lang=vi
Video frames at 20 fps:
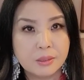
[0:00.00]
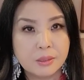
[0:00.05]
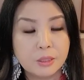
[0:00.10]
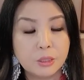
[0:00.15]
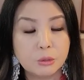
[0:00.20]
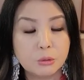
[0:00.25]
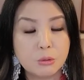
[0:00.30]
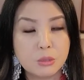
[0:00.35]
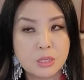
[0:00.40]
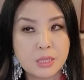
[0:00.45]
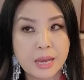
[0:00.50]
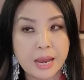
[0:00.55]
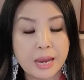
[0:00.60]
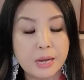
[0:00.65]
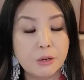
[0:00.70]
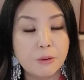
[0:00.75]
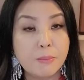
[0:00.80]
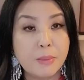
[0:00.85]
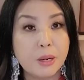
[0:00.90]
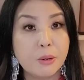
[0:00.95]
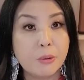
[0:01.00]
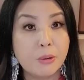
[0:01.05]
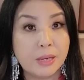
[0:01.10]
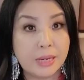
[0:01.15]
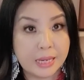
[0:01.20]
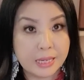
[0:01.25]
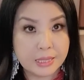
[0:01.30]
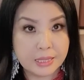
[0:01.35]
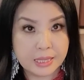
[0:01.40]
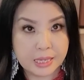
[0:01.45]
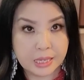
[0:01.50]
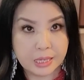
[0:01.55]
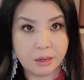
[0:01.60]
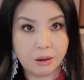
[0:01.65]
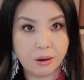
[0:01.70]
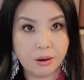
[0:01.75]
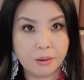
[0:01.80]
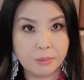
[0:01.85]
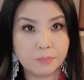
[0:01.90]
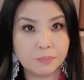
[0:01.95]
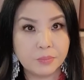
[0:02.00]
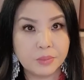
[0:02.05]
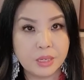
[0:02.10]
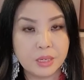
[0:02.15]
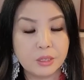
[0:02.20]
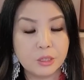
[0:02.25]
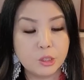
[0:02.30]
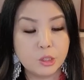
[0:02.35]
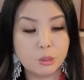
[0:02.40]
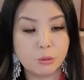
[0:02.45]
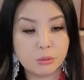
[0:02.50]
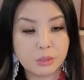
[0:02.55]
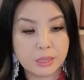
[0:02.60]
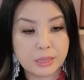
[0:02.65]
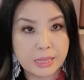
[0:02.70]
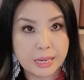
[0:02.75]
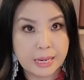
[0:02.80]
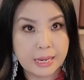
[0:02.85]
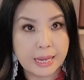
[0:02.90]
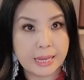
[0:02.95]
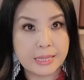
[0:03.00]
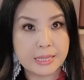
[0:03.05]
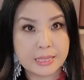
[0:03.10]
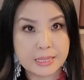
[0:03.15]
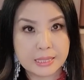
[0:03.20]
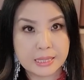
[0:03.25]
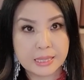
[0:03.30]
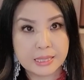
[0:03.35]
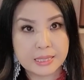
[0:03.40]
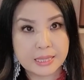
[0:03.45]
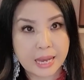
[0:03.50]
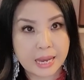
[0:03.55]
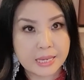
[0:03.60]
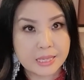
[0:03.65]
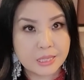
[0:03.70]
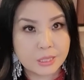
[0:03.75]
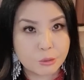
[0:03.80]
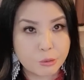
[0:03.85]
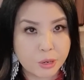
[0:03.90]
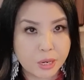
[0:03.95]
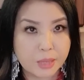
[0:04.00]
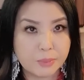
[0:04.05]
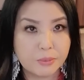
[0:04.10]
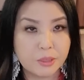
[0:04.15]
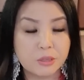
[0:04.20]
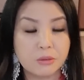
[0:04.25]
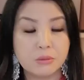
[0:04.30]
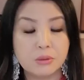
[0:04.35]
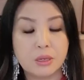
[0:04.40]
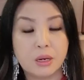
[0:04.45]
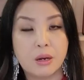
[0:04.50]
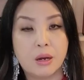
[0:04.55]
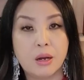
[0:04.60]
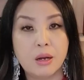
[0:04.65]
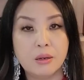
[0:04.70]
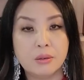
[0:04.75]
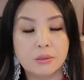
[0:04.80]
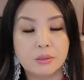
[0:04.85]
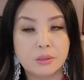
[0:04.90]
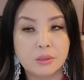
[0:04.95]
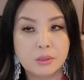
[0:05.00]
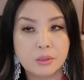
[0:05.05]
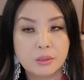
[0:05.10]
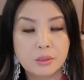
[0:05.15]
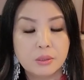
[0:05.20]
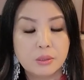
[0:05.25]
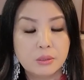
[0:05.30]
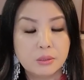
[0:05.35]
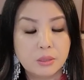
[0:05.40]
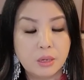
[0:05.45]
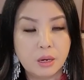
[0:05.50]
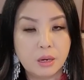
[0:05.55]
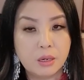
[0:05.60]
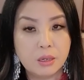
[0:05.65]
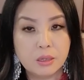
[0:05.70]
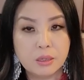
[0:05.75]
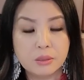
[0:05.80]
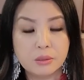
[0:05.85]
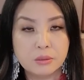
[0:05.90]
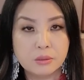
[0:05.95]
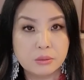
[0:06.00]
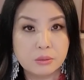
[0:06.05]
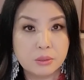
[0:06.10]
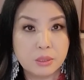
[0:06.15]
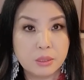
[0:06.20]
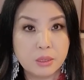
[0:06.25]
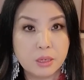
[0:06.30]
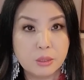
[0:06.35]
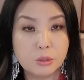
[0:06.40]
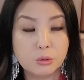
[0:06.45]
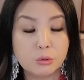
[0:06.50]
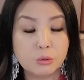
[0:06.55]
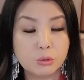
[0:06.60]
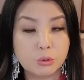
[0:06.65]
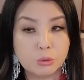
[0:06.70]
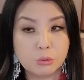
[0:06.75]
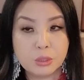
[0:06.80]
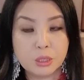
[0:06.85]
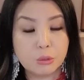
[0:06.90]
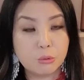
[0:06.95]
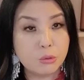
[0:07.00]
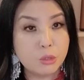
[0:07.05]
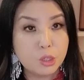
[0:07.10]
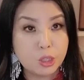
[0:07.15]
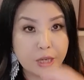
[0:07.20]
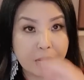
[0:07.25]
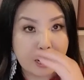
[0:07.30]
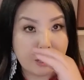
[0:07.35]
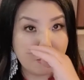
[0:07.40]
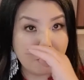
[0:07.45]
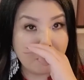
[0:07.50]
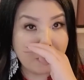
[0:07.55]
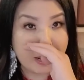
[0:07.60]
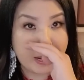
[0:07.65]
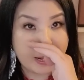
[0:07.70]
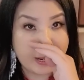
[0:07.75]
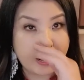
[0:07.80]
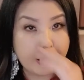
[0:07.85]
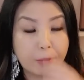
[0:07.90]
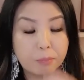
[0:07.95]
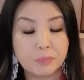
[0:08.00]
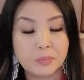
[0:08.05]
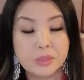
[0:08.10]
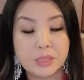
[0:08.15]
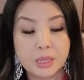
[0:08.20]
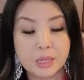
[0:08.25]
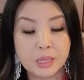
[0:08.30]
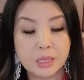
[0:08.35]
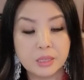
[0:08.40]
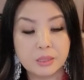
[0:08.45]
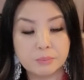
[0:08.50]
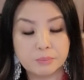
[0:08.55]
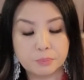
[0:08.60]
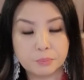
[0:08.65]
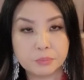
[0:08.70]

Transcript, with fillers: nửa tuần xài luôn bé hoa lấy gì nó cái dạ như sau cái thì lấy gì ice cream nó trong đó họ nhớ nó nửa tú thì cũng chỉ hai luôn bé đó chị